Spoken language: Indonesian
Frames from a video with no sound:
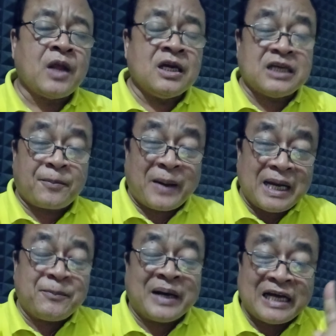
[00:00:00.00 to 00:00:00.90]
Yang
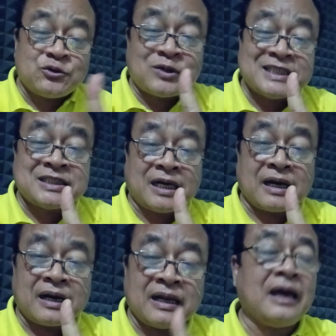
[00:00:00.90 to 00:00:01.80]
paling berat itu Kristen,
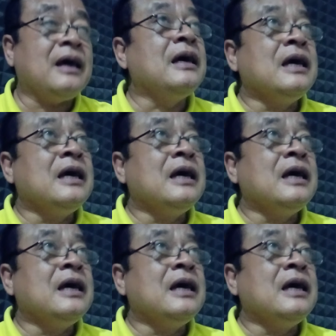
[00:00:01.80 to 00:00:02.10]
ya.